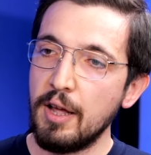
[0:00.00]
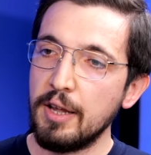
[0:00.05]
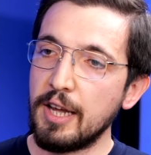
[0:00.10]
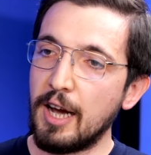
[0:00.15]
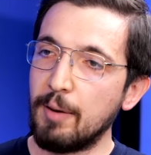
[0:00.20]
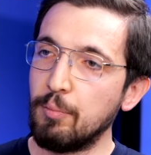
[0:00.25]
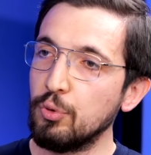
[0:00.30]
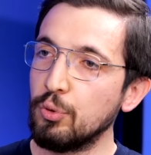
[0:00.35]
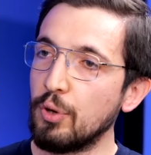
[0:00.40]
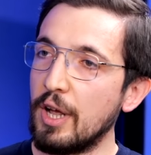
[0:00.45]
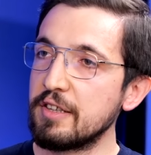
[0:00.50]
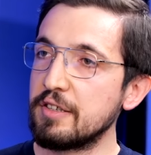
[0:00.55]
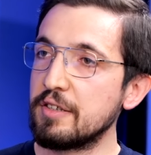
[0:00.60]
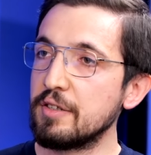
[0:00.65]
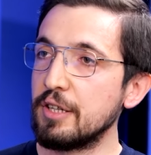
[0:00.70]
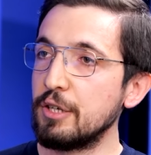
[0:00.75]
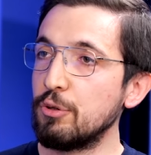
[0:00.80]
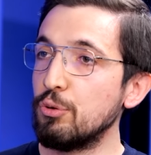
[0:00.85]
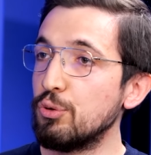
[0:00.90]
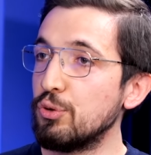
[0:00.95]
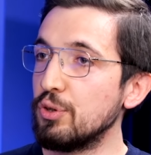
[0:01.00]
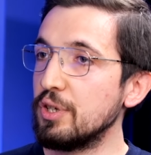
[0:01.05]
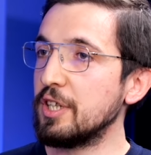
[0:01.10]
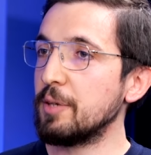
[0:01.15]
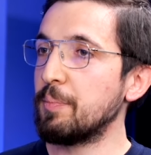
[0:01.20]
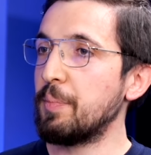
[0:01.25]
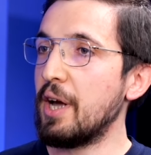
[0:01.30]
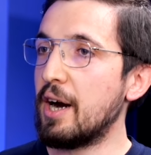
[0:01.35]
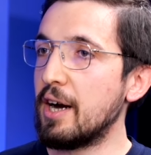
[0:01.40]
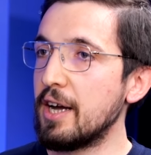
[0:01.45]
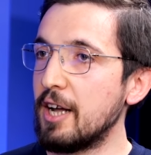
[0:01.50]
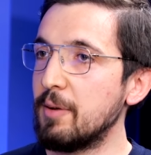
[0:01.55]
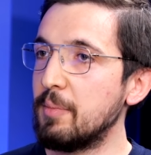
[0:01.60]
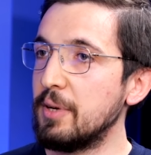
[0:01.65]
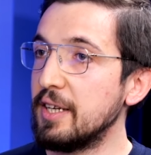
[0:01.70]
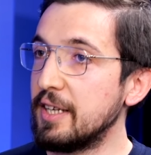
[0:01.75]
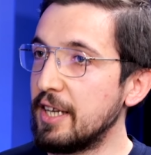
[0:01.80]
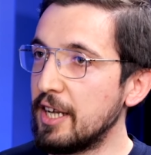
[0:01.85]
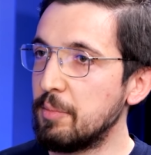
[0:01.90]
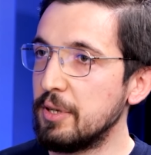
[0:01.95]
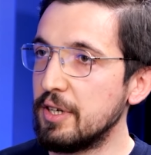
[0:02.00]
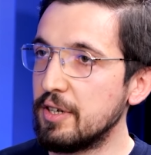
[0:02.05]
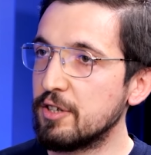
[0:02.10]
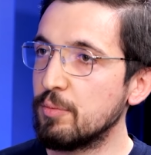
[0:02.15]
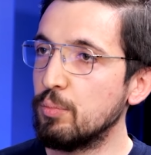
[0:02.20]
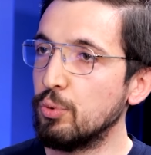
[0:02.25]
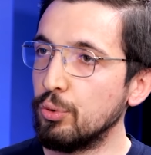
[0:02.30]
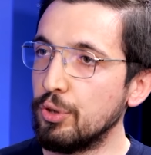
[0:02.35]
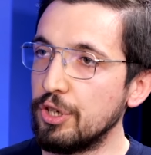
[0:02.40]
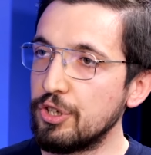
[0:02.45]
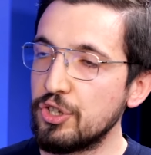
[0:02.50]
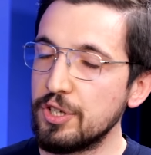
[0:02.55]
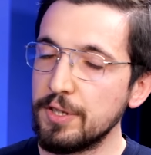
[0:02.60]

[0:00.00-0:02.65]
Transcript: Yani bu aslında 100 yıllık bir hayal bile diyebiliriz bunun evet.